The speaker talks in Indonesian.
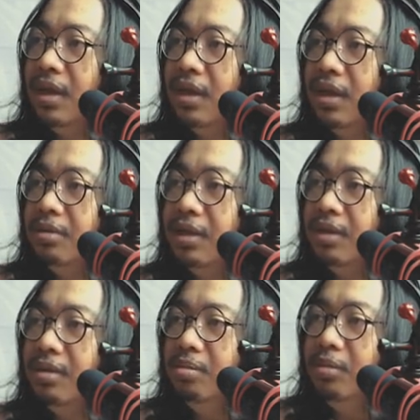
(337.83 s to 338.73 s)
kira-kira seperti
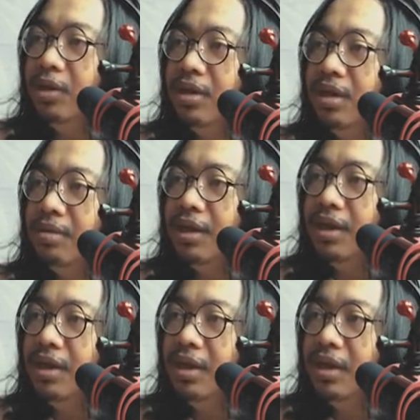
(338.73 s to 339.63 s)
itu mute-nya sama
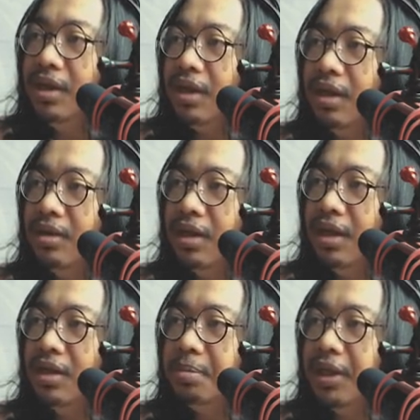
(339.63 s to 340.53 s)
diin kalau
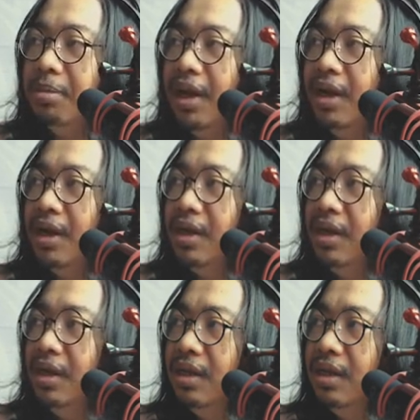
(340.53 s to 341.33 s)
saya space bar lagi